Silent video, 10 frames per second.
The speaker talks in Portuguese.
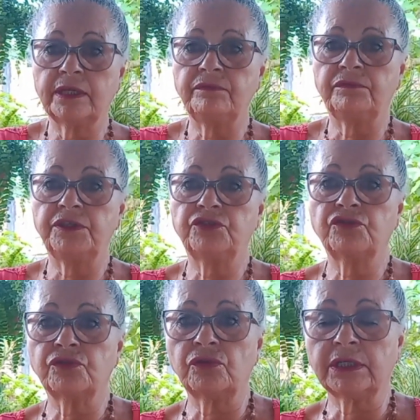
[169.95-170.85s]
tem
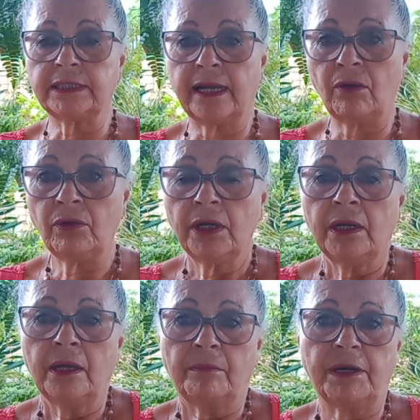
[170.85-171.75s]
vídeos no canal
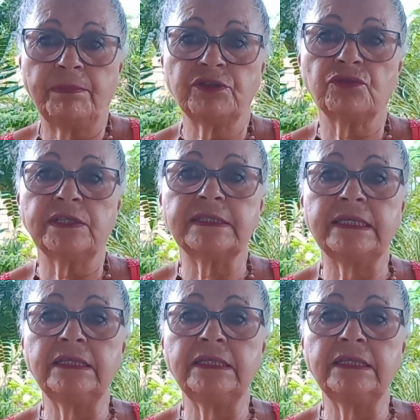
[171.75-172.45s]
para pessoas